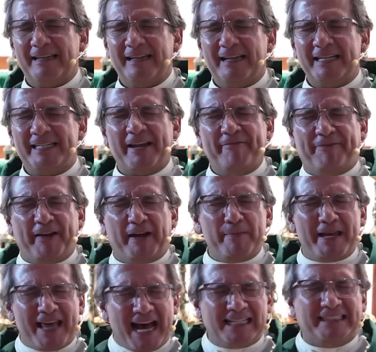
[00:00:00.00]
esa
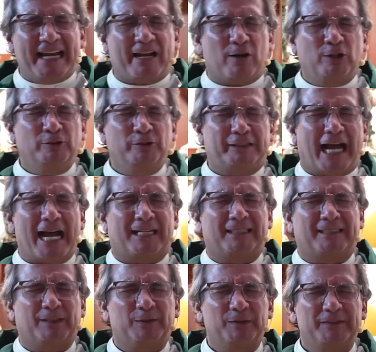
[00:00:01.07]
enfermedad de
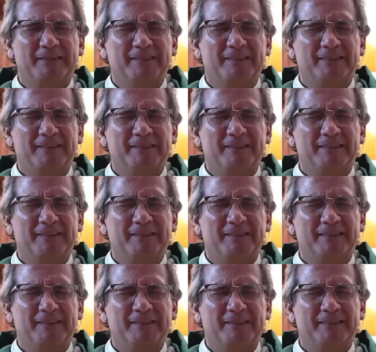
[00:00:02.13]
contacto,